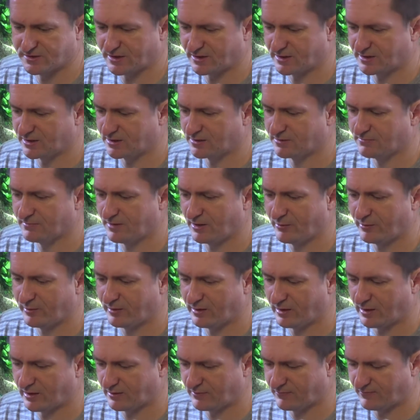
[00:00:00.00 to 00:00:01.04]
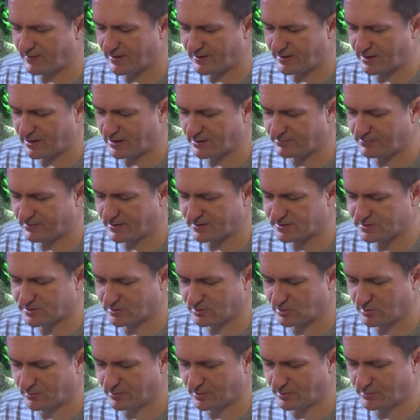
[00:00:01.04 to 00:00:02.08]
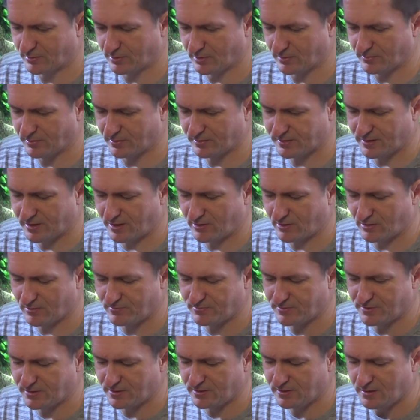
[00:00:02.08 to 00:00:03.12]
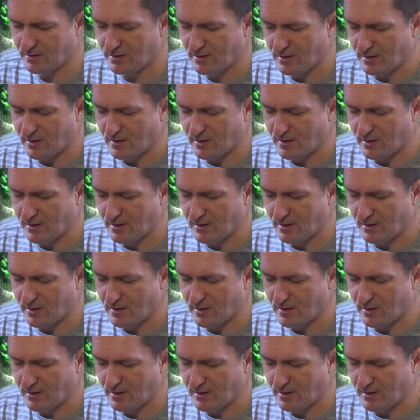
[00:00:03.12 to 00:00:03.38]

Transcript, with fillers: takich małych akwariach bardzo dobrą robotę robi